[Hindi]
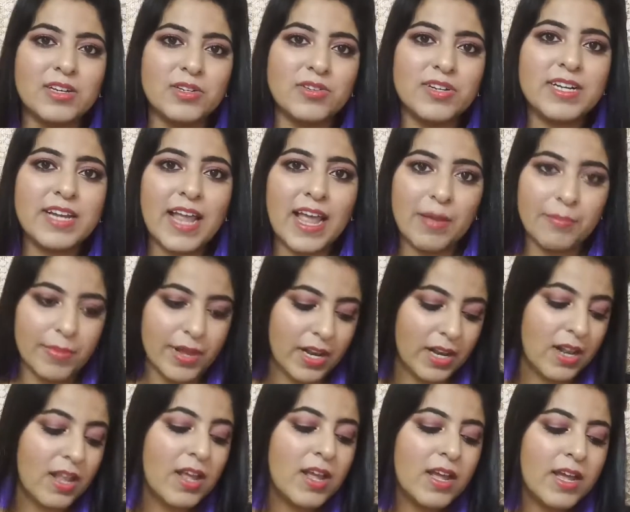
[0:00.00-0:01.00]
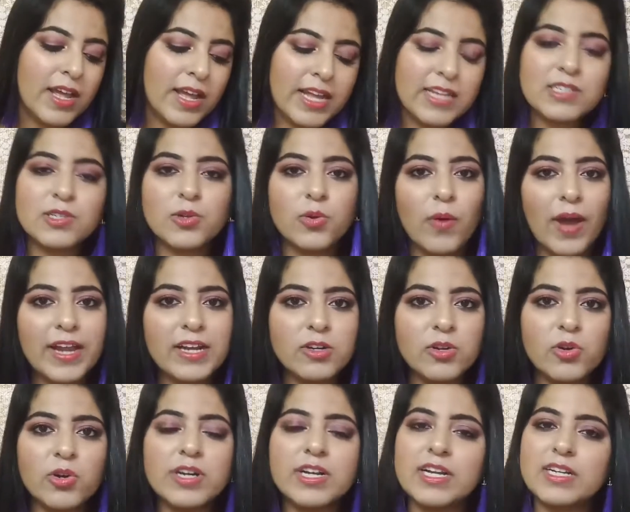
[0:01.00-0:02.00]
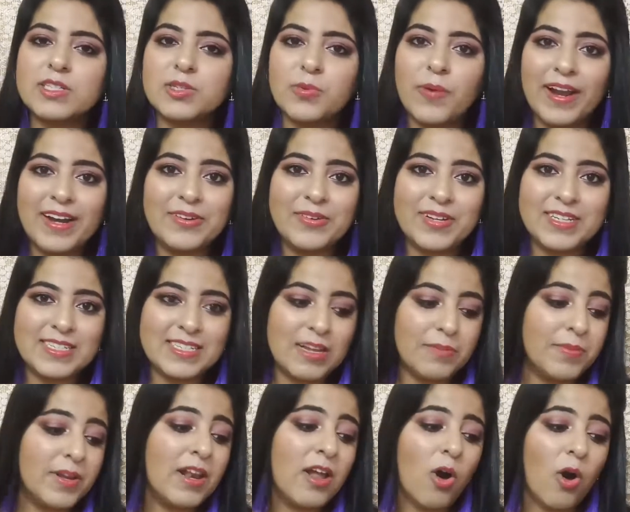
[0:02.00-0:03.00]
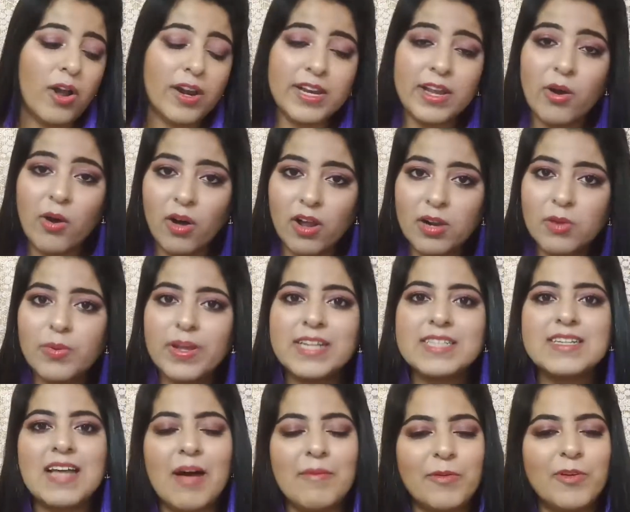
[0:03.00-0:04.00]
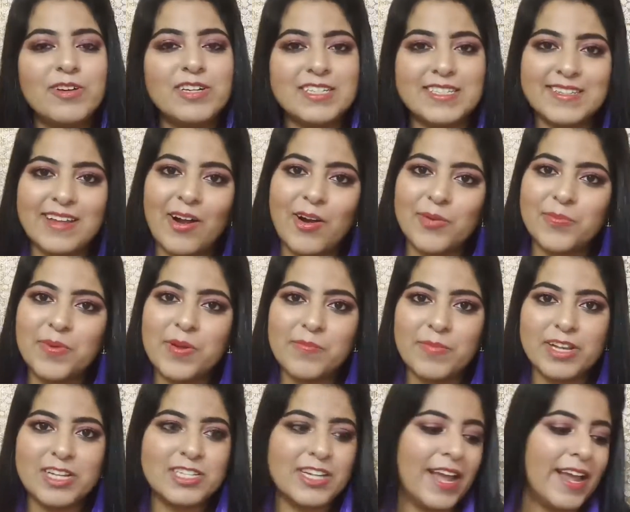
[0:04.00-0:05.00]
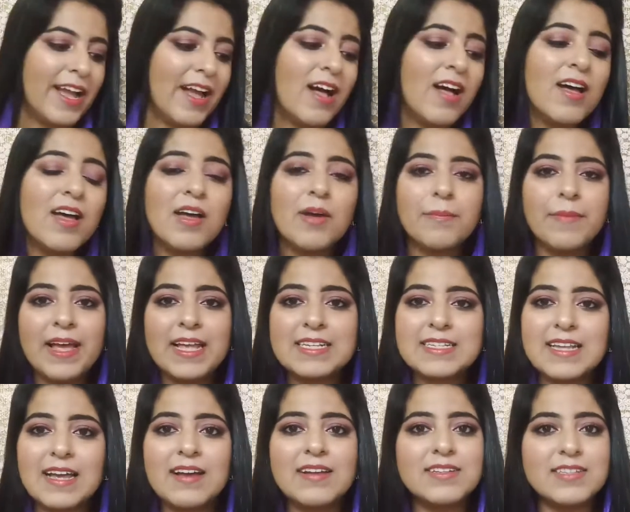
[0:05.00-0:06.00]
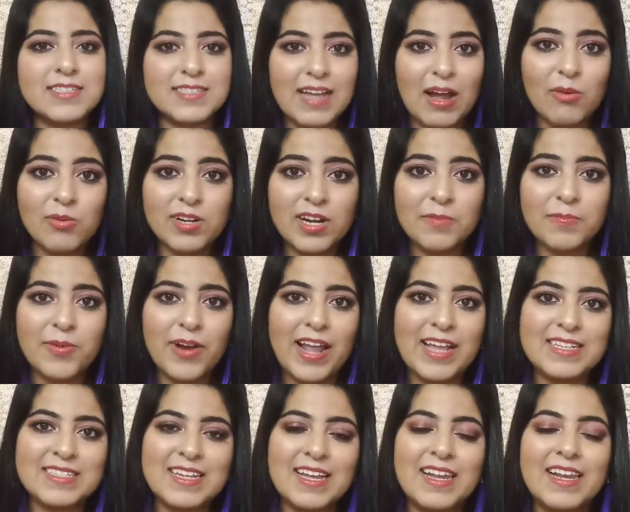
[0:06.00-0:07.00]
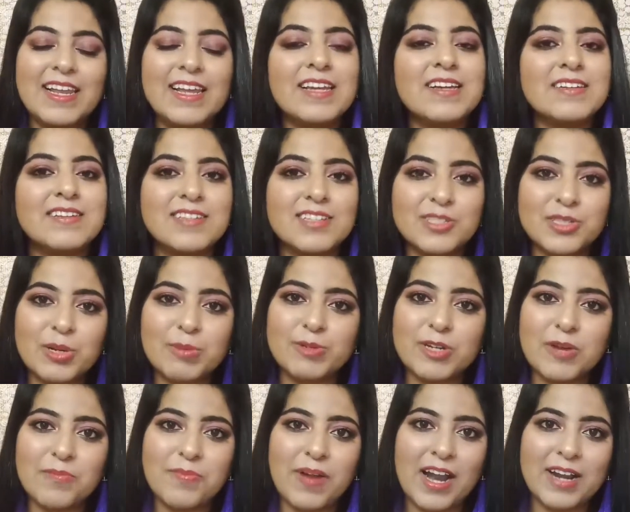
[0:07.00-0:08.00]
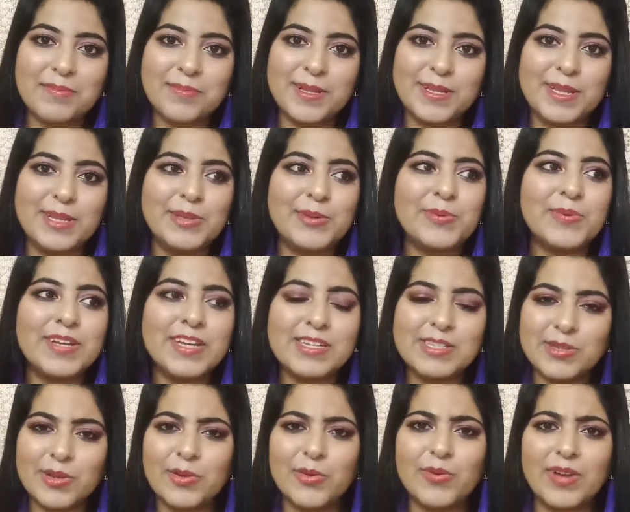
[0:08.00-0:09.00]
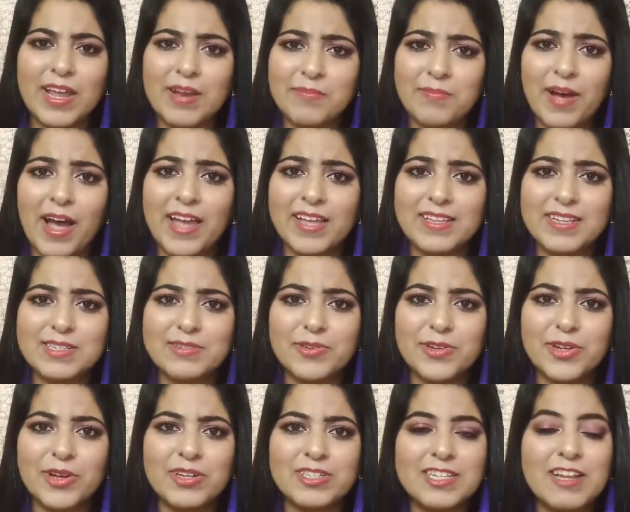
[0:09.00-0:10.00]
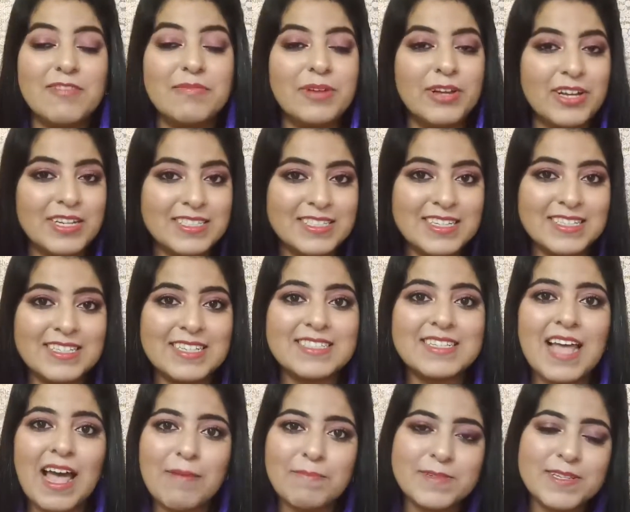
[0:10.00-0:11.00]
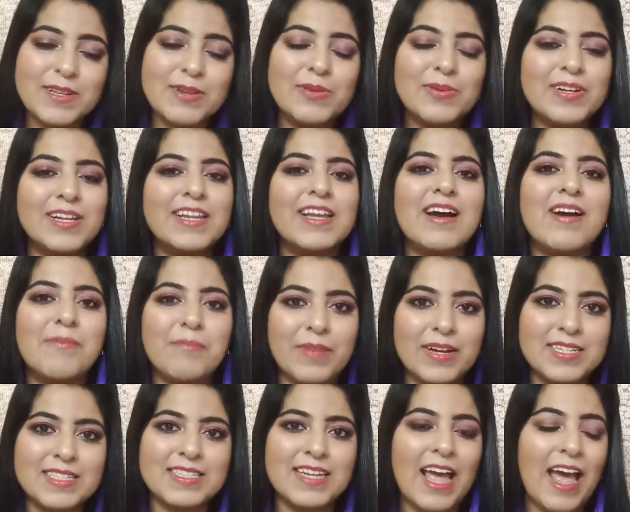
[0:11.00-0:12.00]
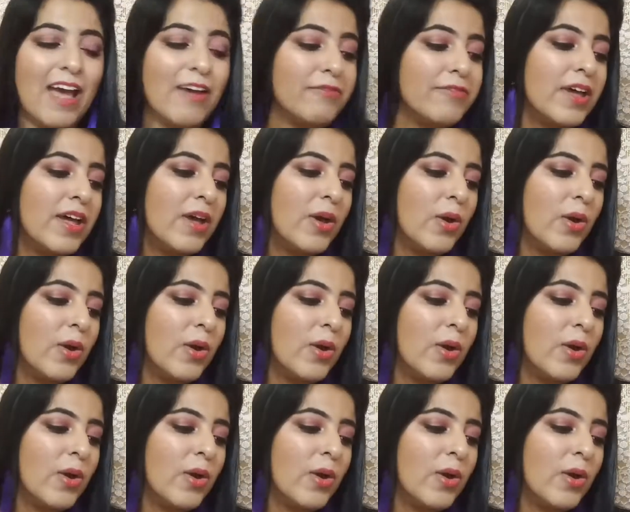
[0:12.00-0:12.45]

हंड्रेड एम एल इट्स क्वाइट गुड इट्स क्वाइट रीजनेबल और ये ऑलवेज आपको डिस्काउंट डिस्काउंट पे मिल जाएगा मैं इसका डिस्काउंटेड प्राइस का लिंक डिस्क्रिप्शन पार्ट में दे दूंगी सो यू कैन बाय दिस फॉर योर सेल्फ बिकॉज दिस इज एब्सोल्युटली अ मस्ट हैव